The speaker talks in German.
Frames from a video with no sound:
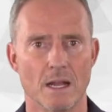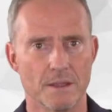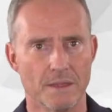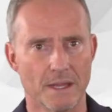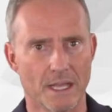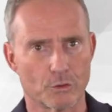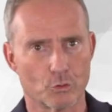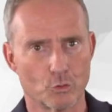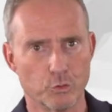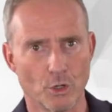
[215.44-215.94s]

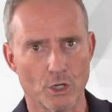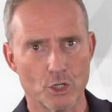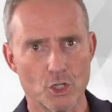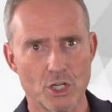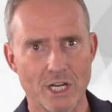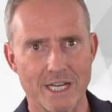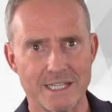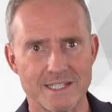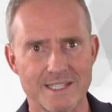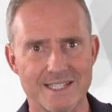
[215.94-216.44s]

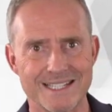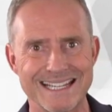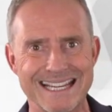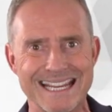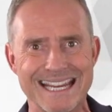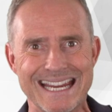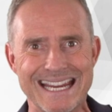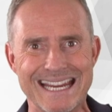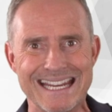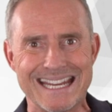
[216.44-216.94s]
Naturschätze
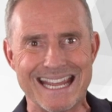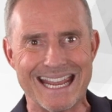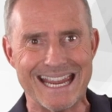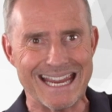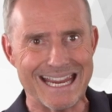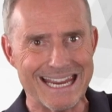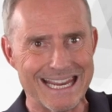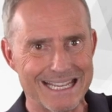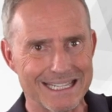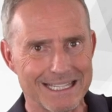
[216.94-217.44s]
in
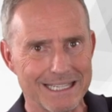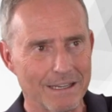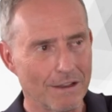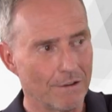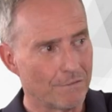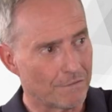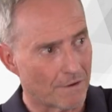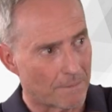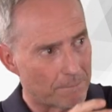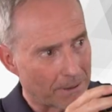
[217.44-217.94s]
der Erde
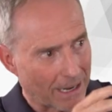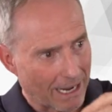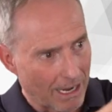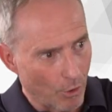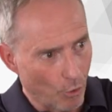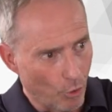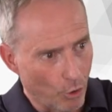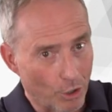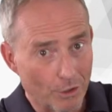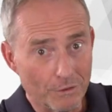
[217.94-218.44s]

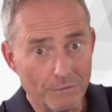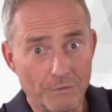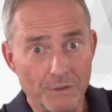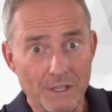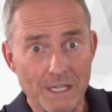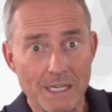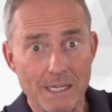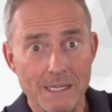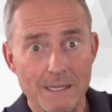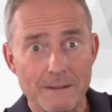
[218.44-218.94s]
verbrauchen
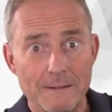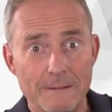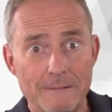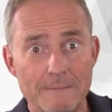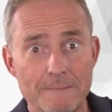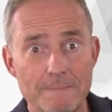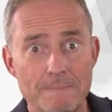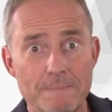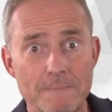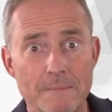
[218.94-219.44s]
wir,
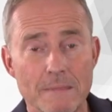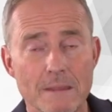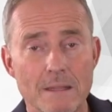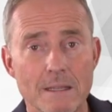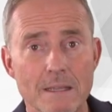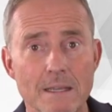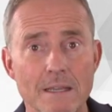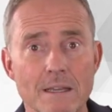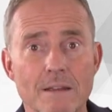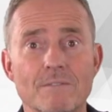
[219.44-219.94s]

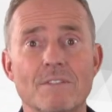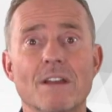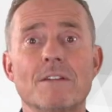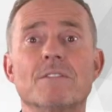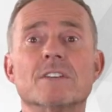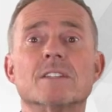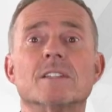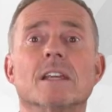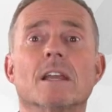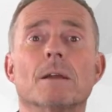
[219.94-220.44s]

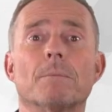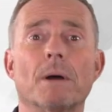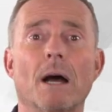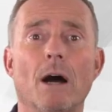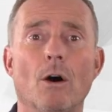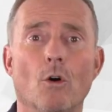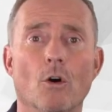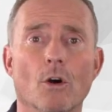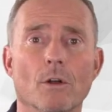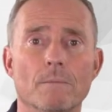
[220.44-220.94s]
wenn wir sie
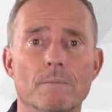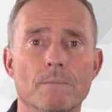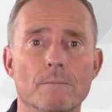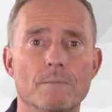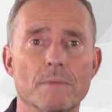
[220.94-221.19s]
gebrauchen.